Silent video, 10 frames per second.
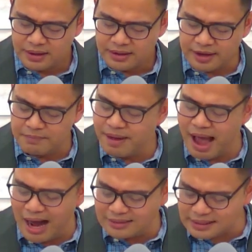Give me
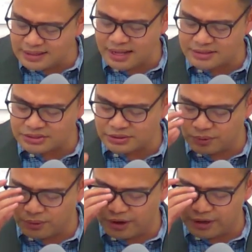utterance, dear
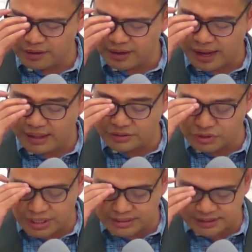Lord, in
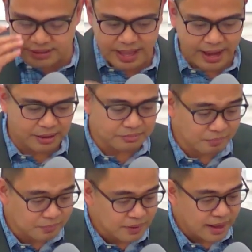Jesus' name.
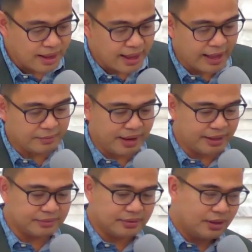
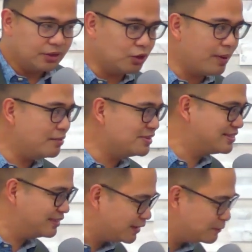Amen. You may be
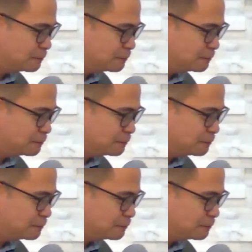seated.